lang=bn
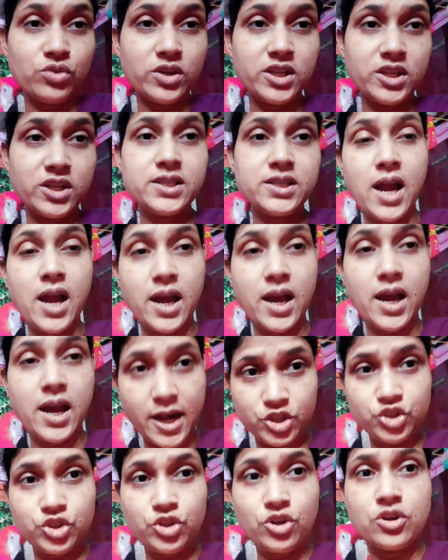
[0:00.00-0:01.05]
চলেছে আর
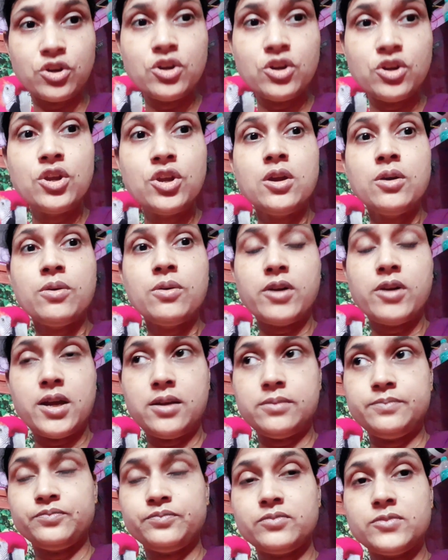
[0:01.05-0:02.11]
আটশো
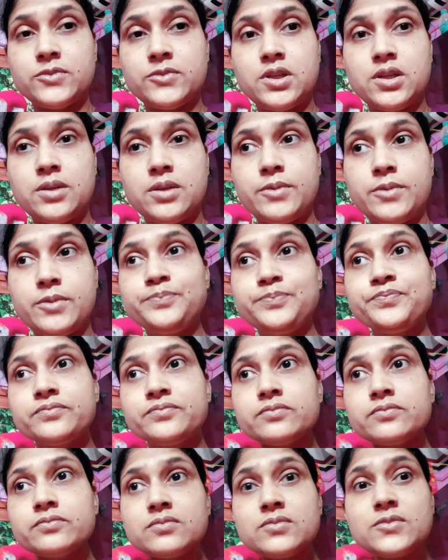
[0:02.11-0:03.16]
মানে
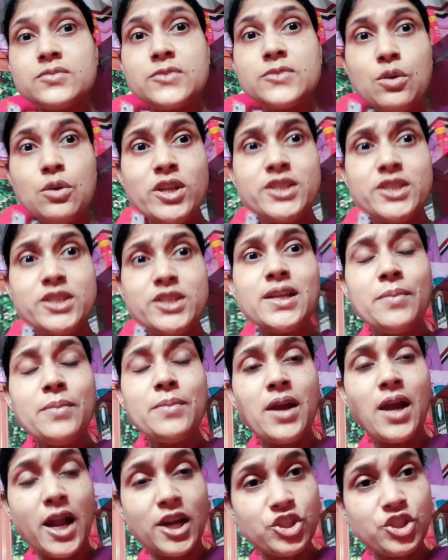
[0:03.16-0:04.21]
ওয়াচ টাইম
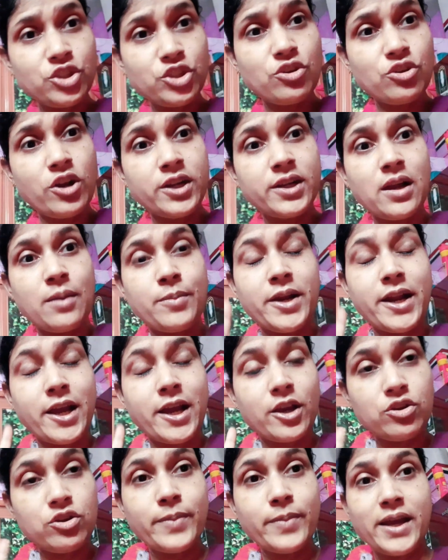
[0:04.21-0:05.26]
আটশো ঘন্টা আমার
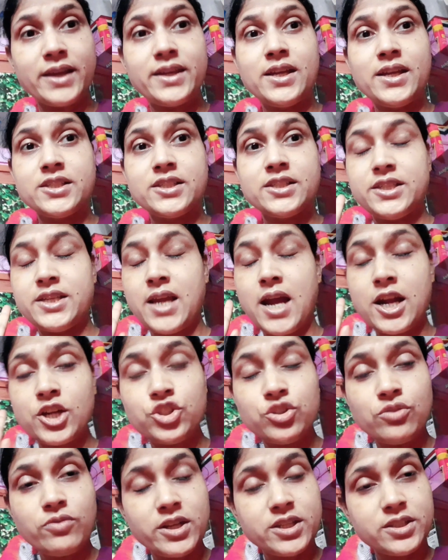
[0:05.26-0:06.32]
এখনও বাকি আছে সেই
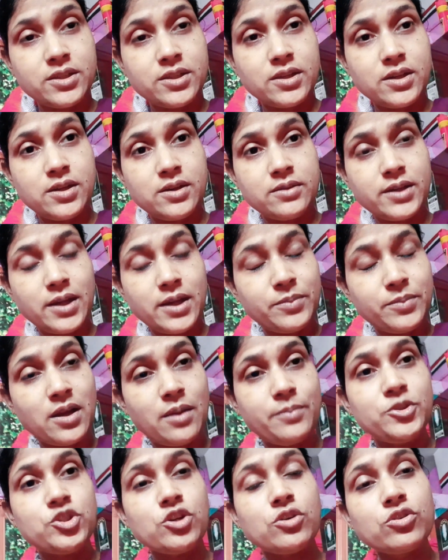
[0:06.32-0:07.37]
আটশো ওয়াচ uh, টাইমটা
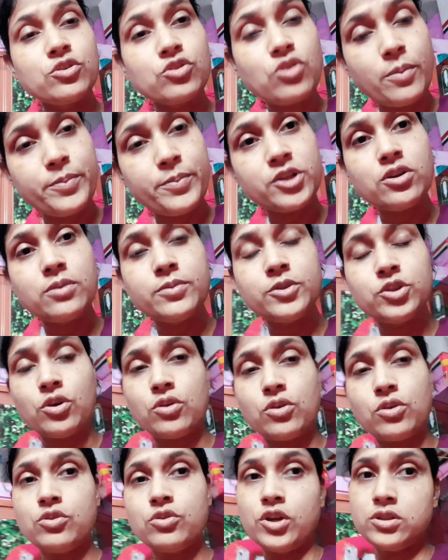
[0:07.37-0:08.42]
আমি যখন কমপ্লিট করবো
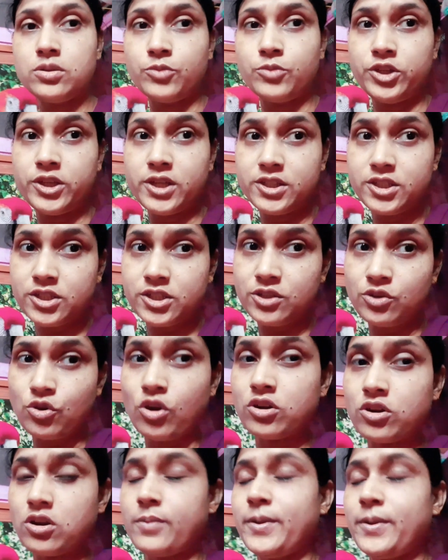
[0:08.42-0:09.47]
তখন হয়তো মনিটাইজেশন
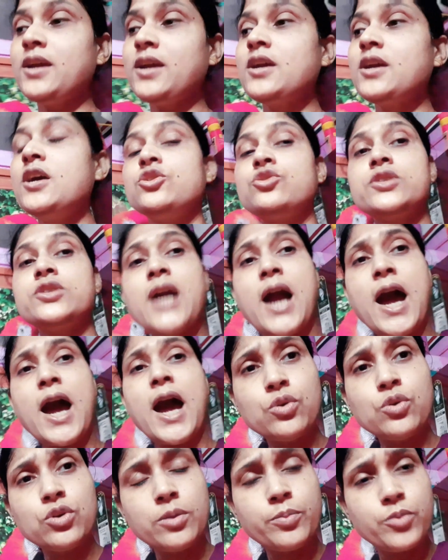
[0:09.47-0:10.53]
অন হবে যদি আর
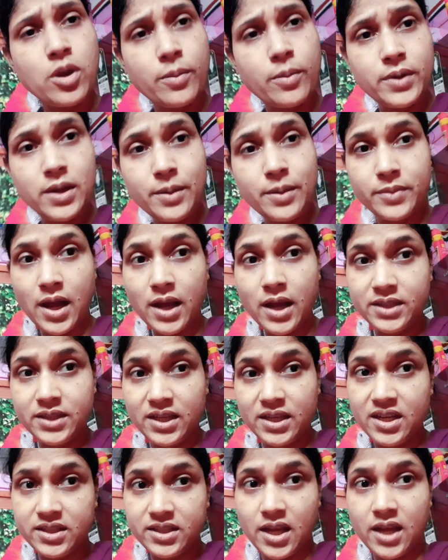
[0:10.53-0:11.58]
কোনো প্রবলেম না
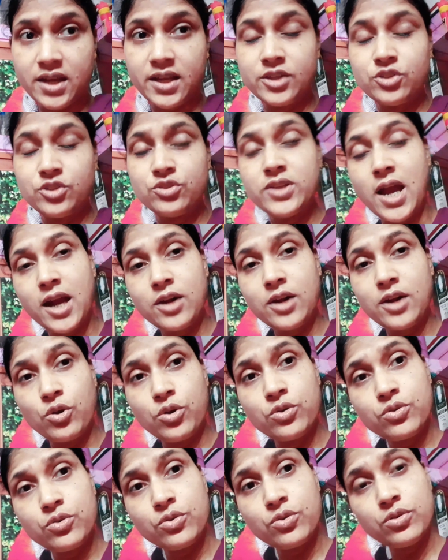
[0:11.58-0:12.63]
থেকে থাকে যদি আর
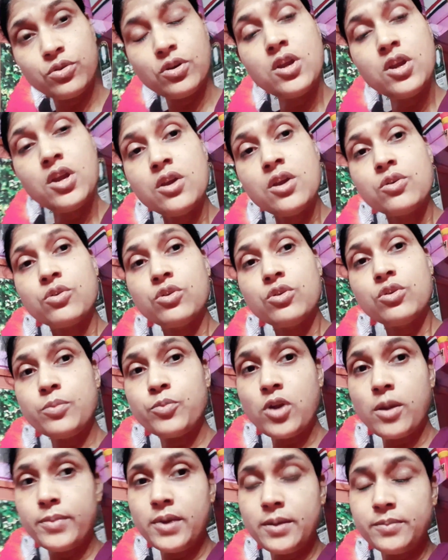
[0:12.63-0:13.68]
অন্য কোনো কোনো
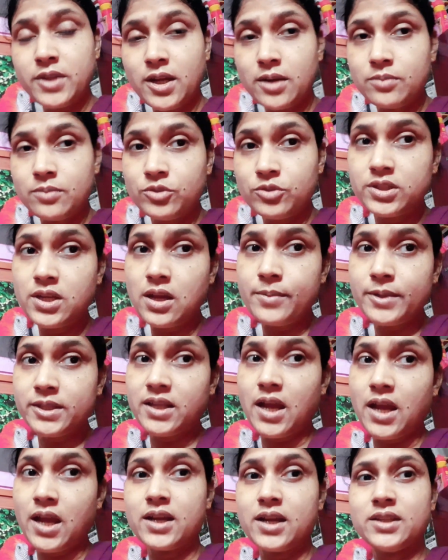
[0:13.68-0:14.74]
প্রবলেম তার মধ্যে আবার
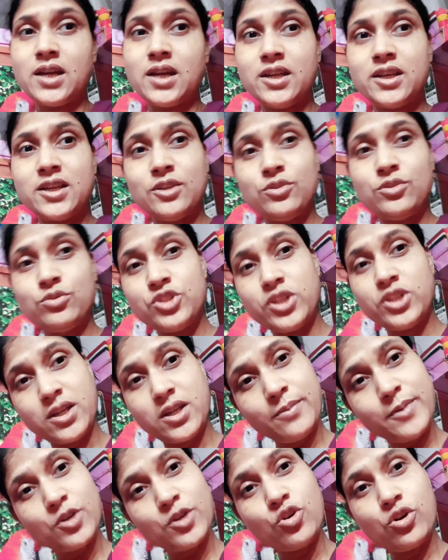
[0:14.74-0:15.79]
থাকে তাহলে কিন্তু
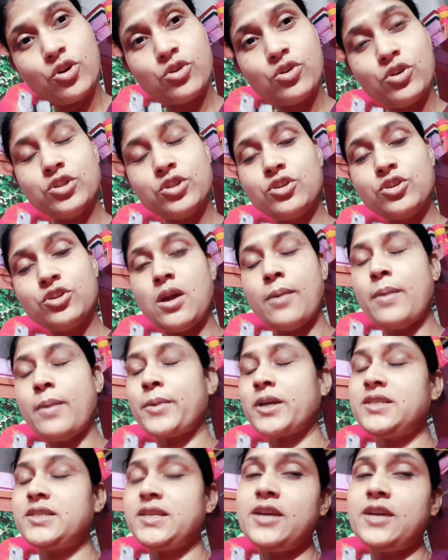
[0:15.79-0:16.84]
সেখানে আবার গণ্ডগোল তৈরি হবে
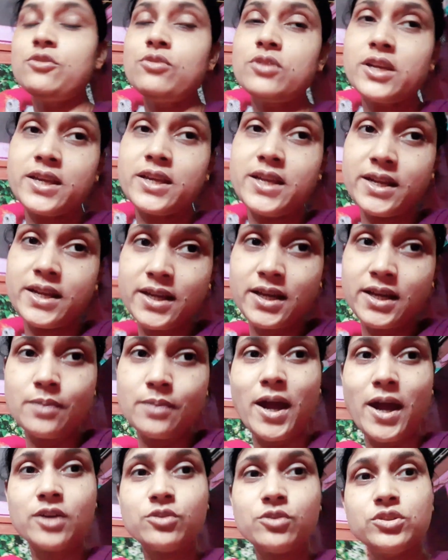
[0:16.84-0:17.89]
আমাকে সেইগুলোকে ঘেটে ঘেটে
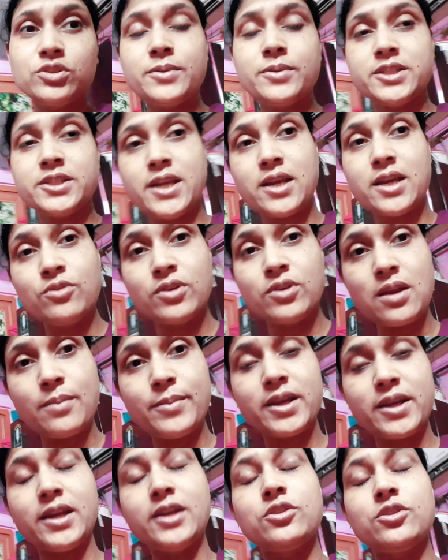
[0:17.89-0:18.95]
বার করতে হবে সেগুলোকে
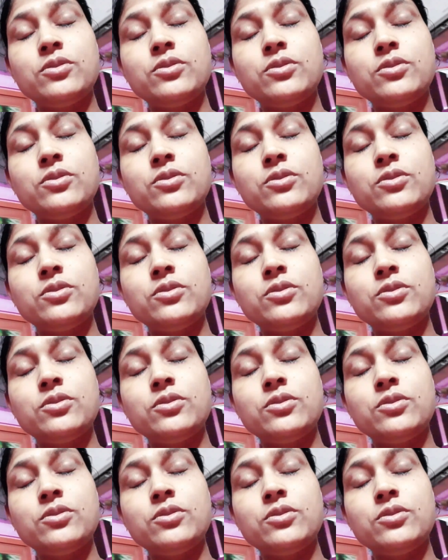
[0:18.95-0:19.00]
আমাকে